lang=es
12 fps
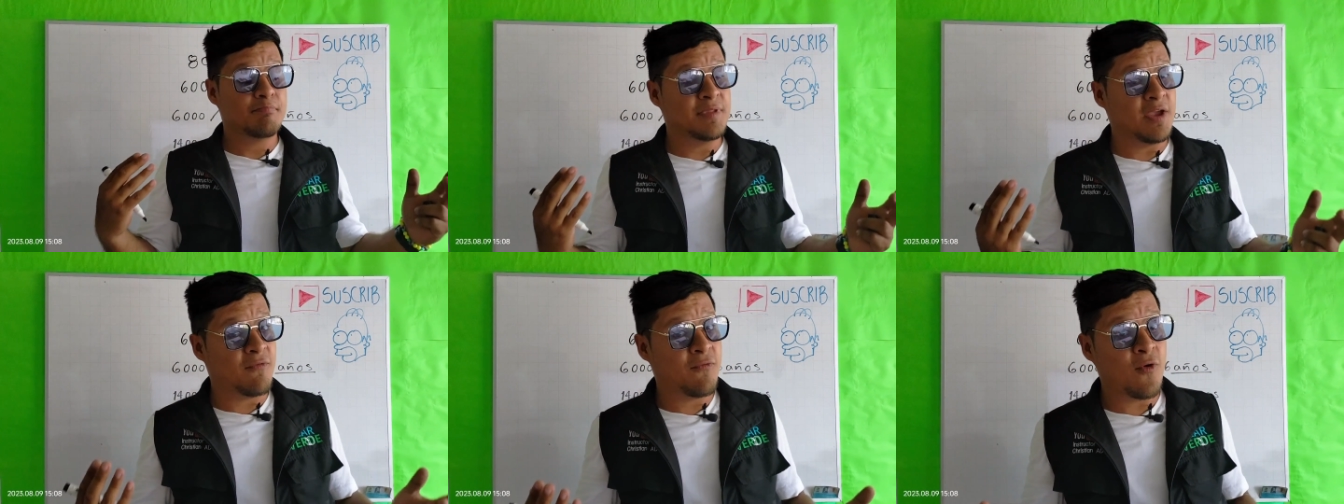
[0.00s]

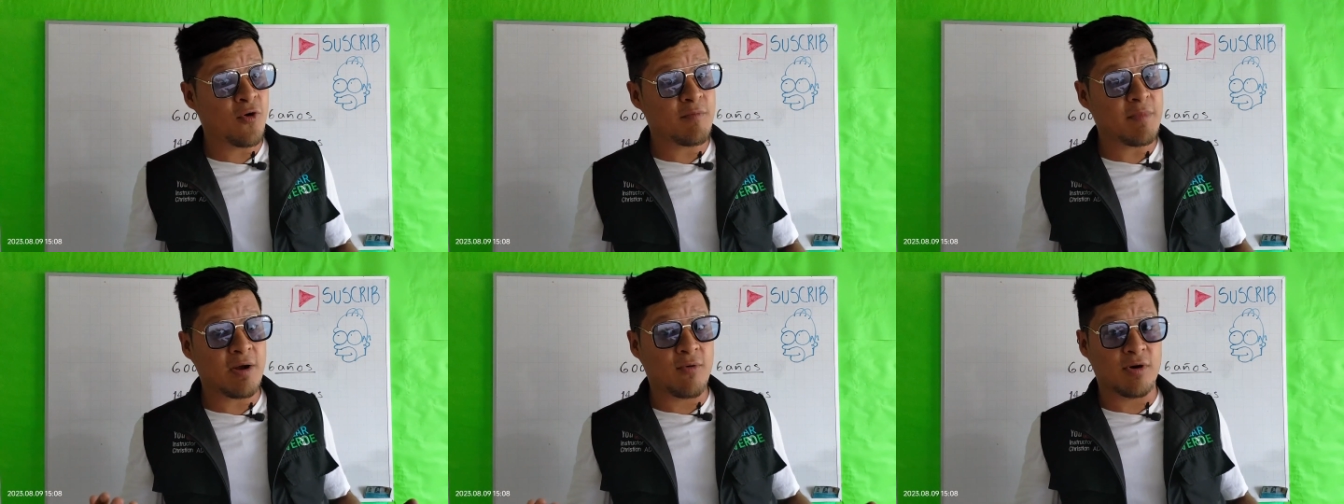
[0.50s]
de
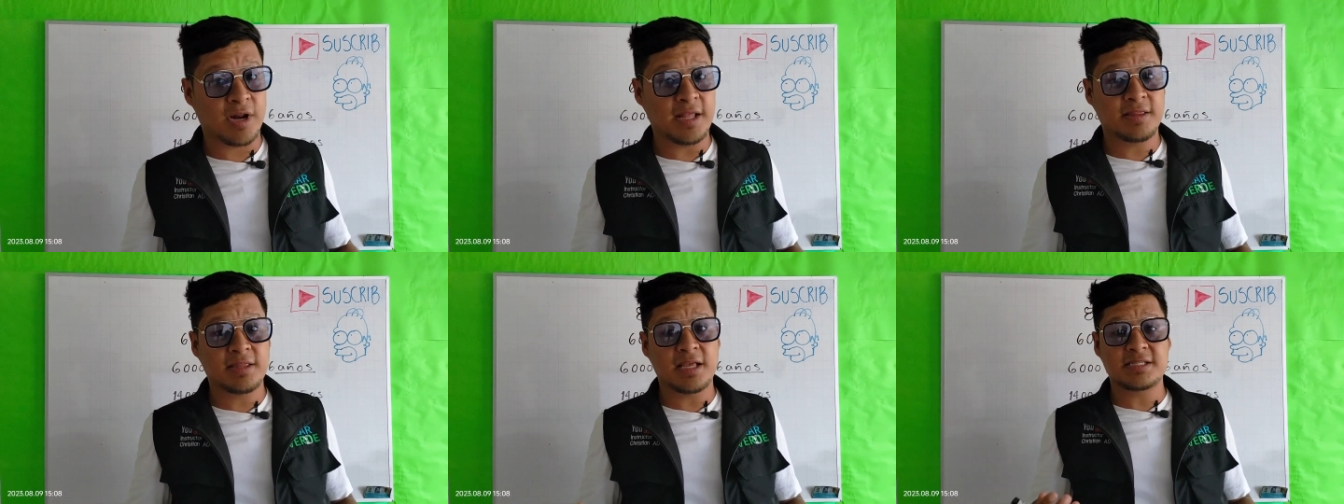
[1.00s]
forma
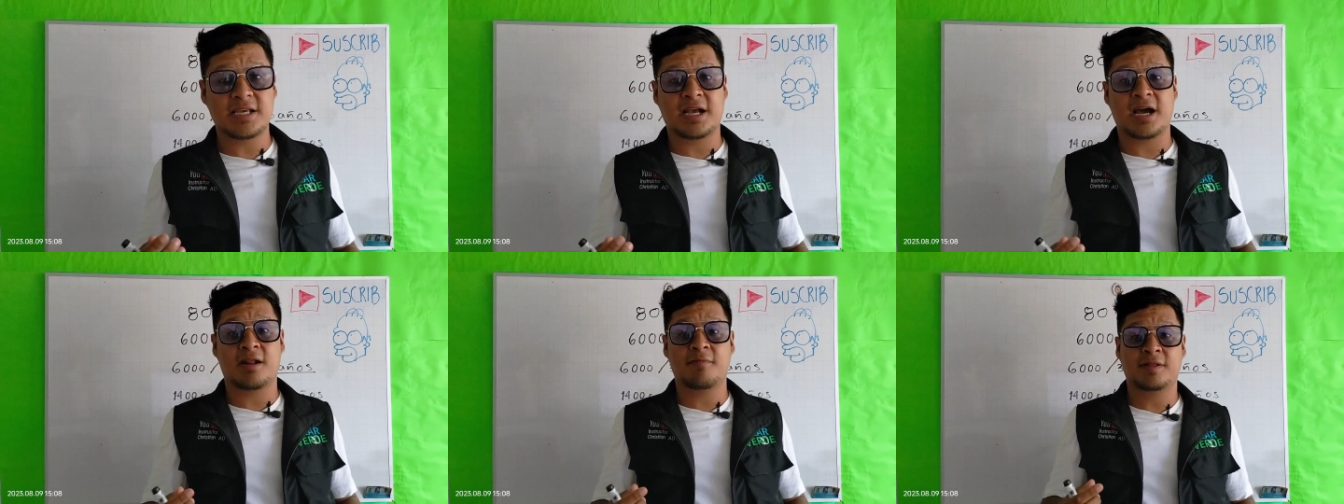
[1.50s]
correcta, se,
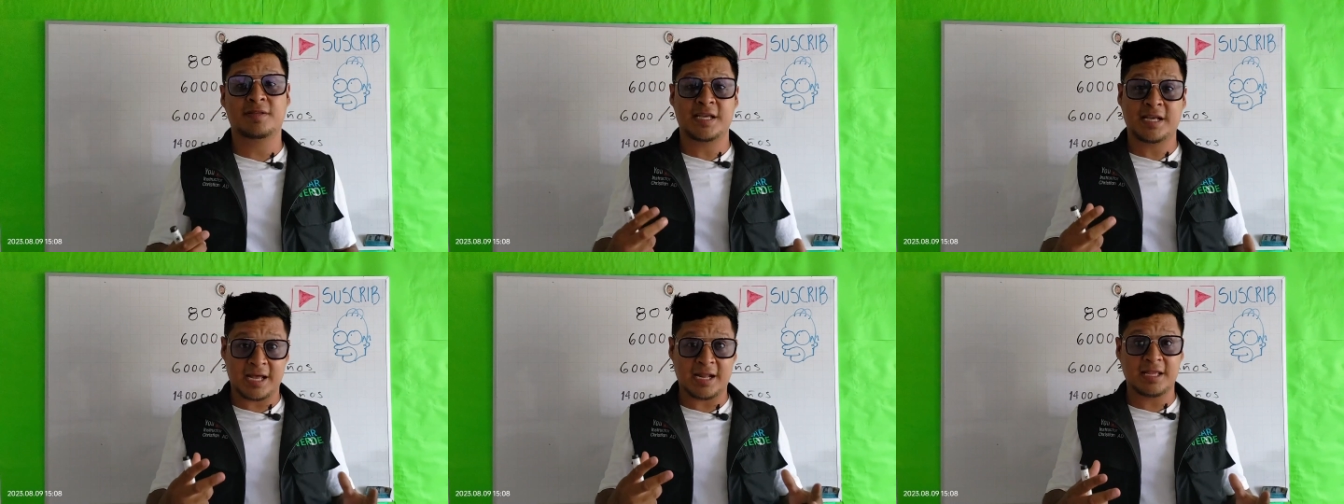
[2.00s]

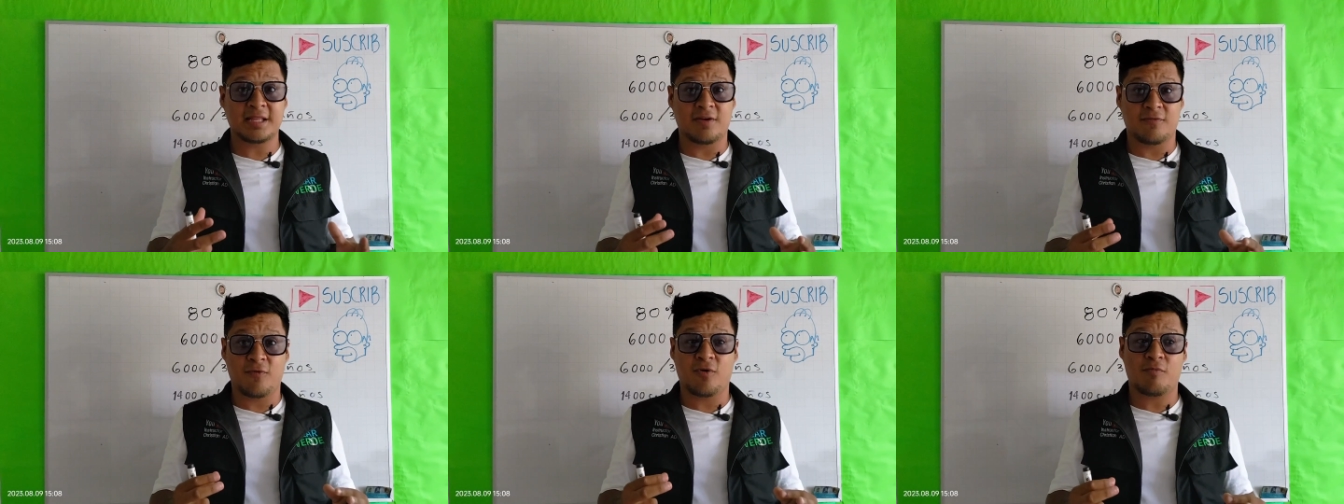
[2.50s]
carguen
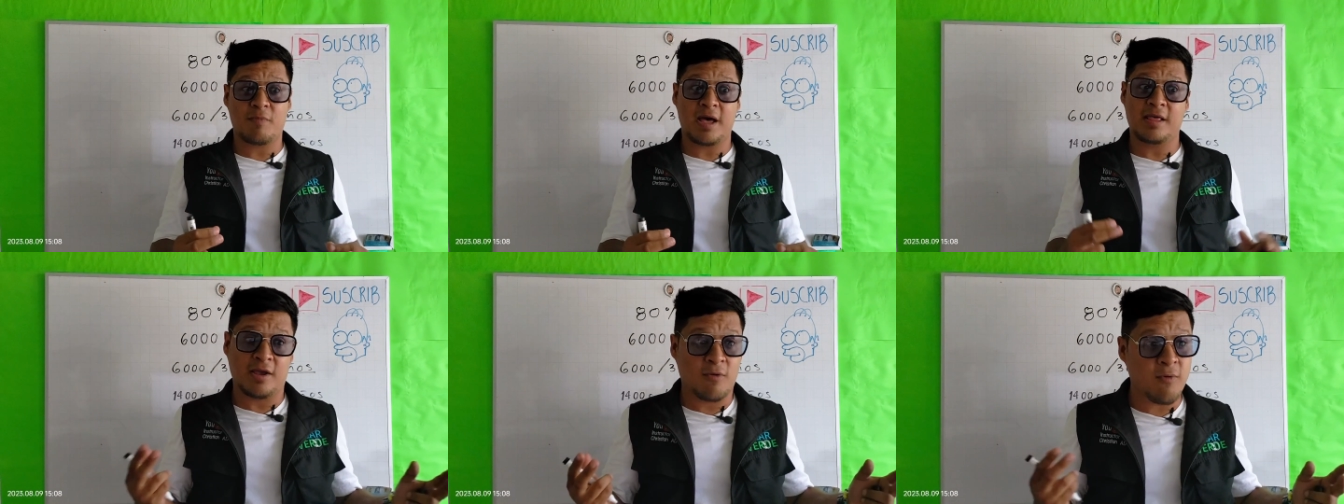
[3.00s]
de forma
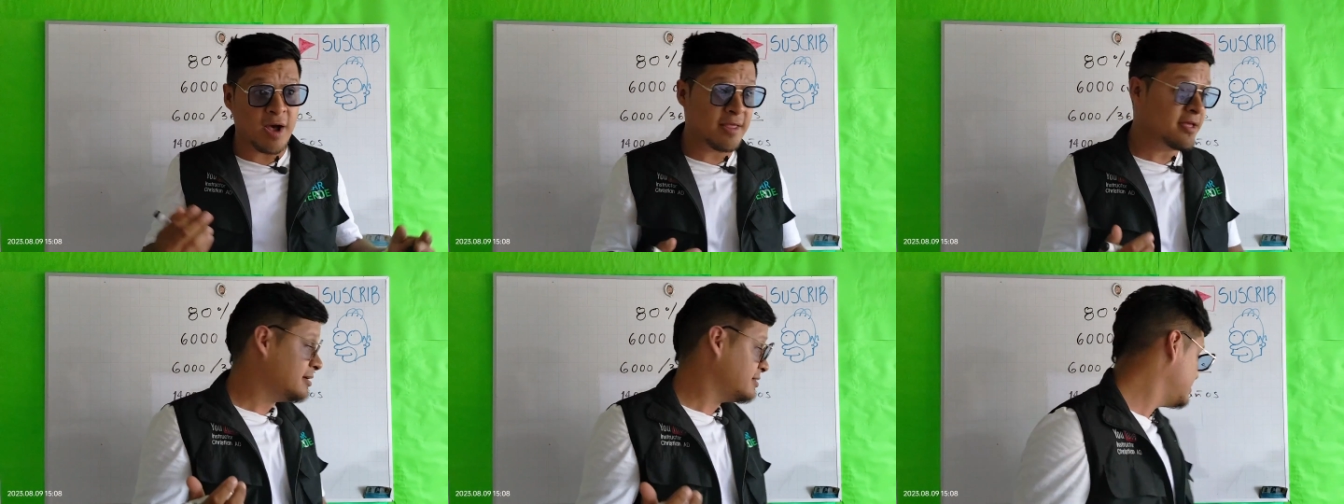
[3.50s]

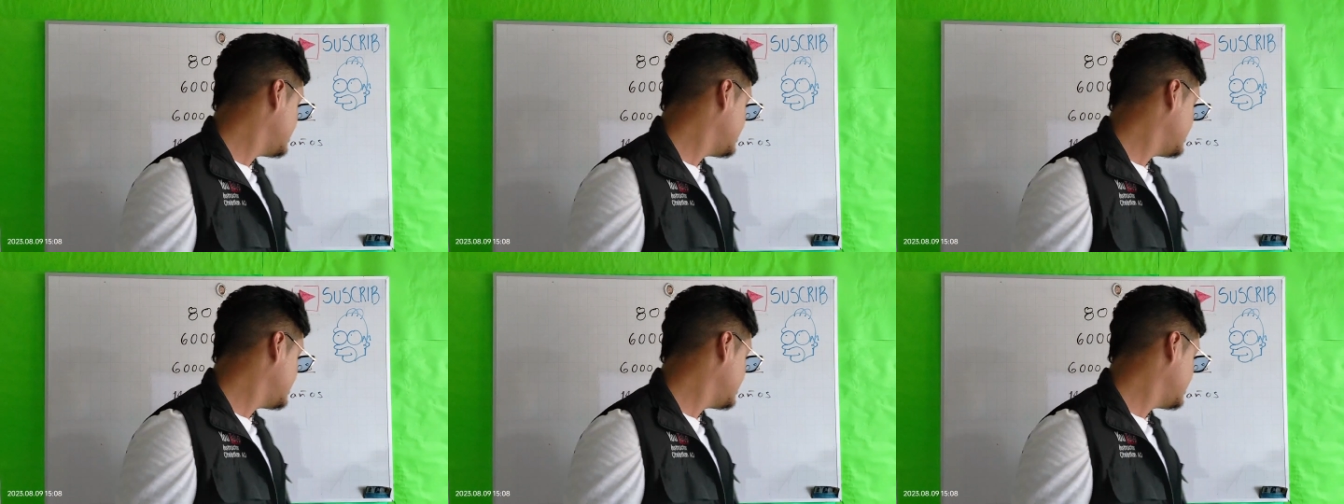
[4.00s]
adecuada?